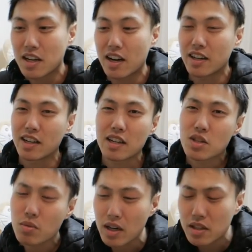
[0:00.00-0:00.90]
あ
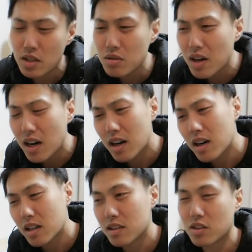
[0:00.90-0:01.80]
ガラス割れてる
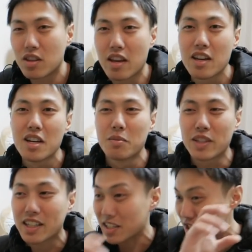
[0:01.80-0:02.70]
わーっても
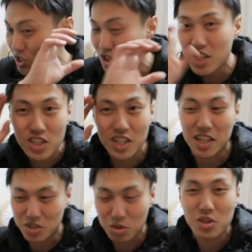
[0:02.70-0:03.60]
うなんか意識
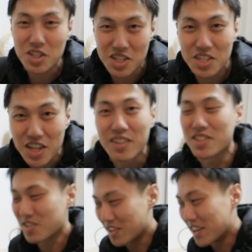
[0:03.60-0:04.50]
がそっち行っちゃうん
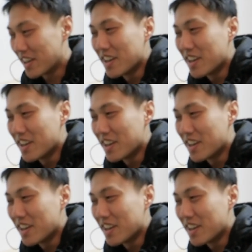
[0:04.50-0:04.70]
ですよね